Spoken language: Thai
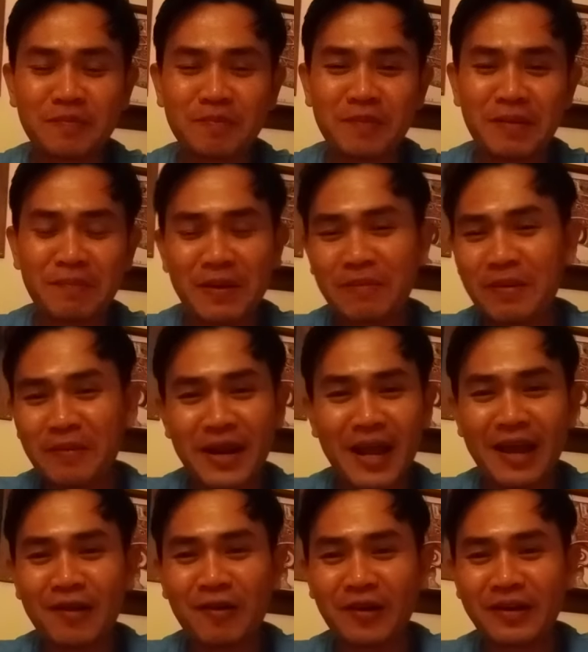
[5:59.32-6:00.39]
มันเป็นไปไม่
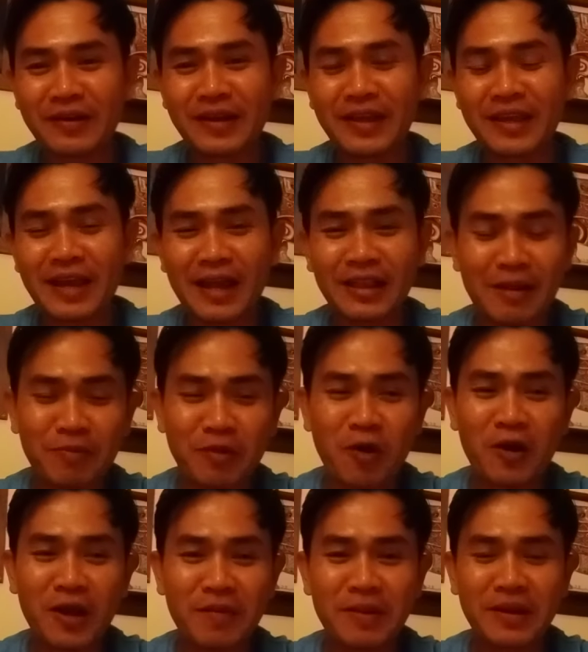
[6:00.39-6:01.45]
ได้หรอกไอการทำท
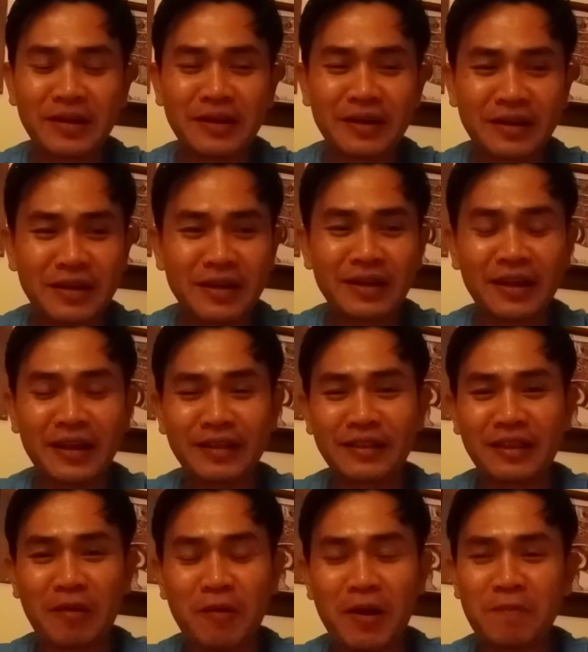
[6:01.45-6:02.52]
องให้มันเกิดขึ้นน่ะ
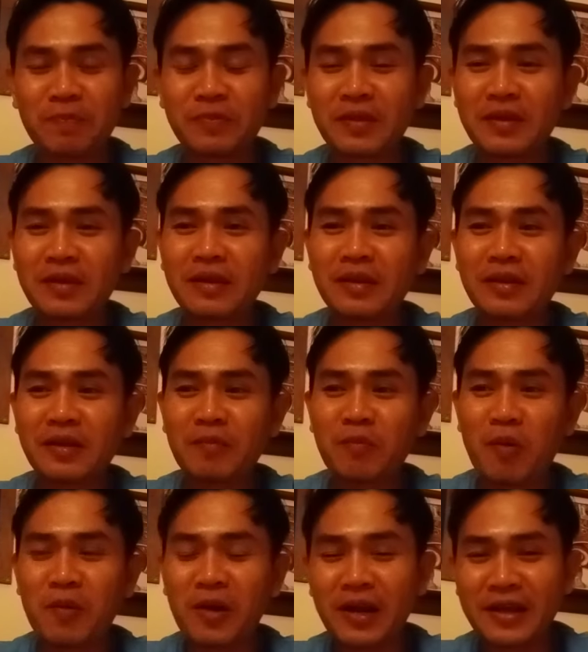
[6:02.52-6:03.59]
แต่ว่า ผ
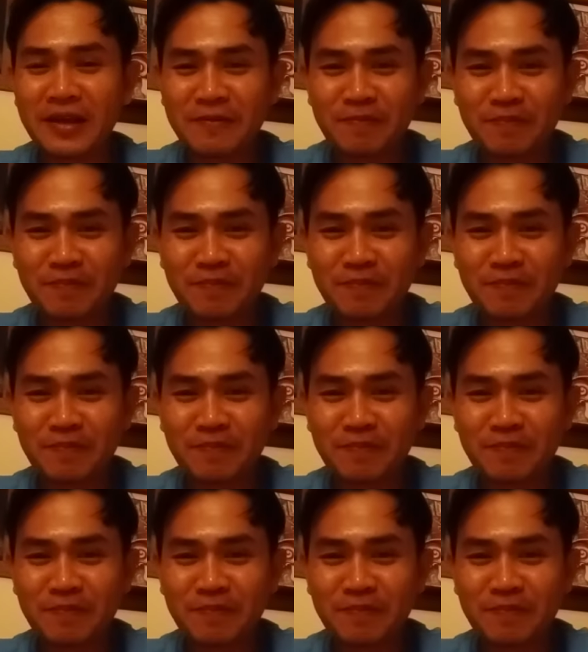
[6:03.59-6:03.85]
มก็เลย